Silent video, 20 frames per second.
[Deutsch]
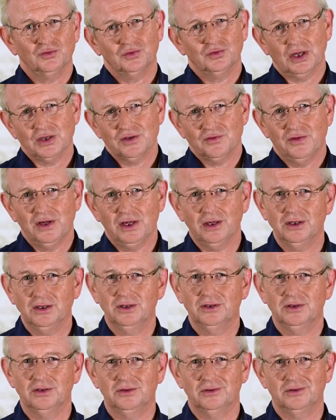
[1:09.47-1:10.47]
Das wäre,
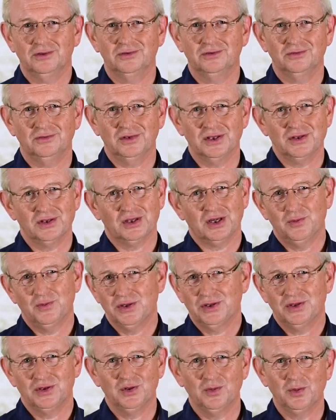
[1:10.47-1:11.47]
was ich ein
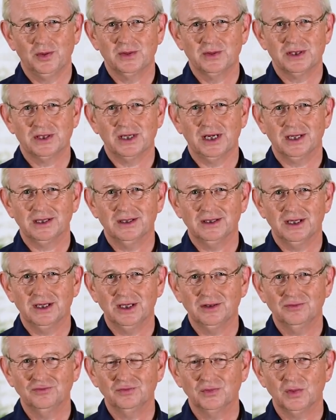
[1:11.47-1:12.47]
bisschen über mich sagen
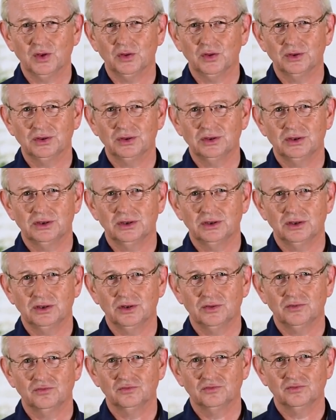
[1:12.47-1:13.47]
kann und
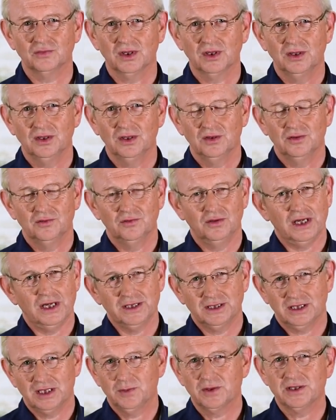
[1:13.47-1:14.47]
ähm,
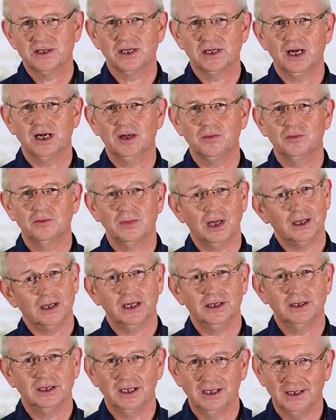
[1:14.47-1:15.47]
vielleicht gibt es ja mal
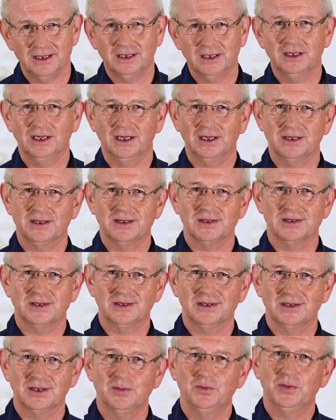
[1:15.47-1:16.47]
eine Gelegenheit,
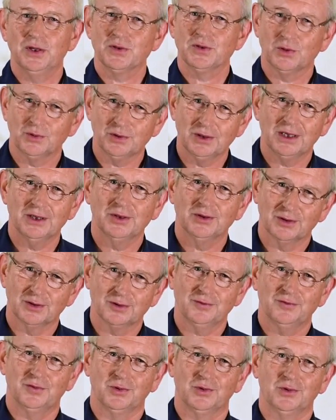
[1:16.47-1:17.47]
sich in persona
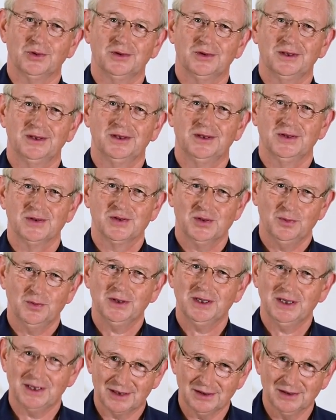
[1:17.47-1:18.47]
irgendwo zu
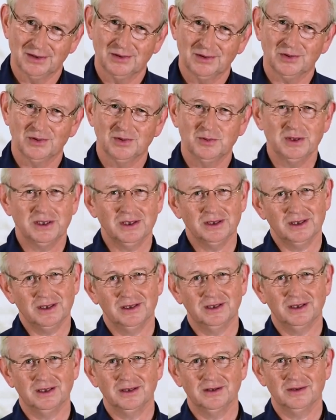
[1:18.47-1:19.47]
begegnen und
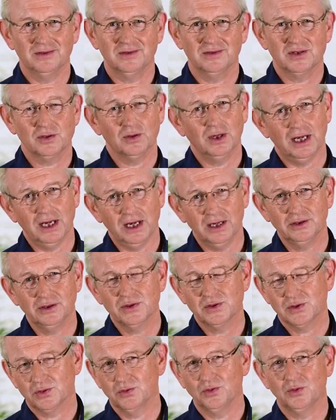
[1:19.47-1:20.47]
miteinander zu
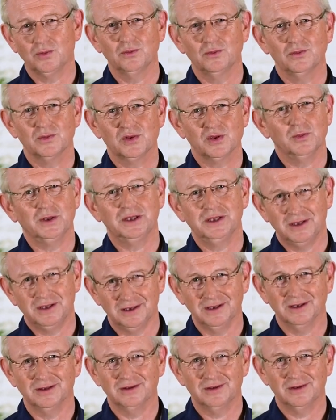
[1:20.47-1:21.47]
lernen, zu üben, zu
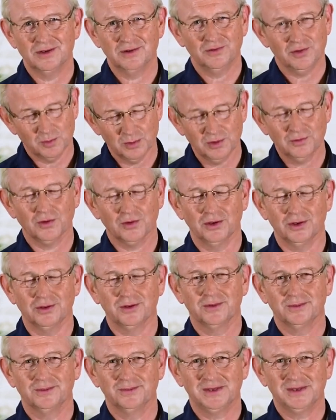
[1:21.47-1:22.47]
meditieren. Es würde mich freuen.
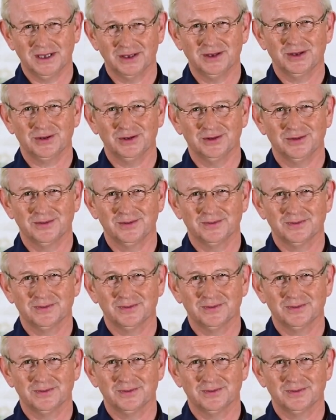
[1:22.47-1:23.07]
Dankeschön.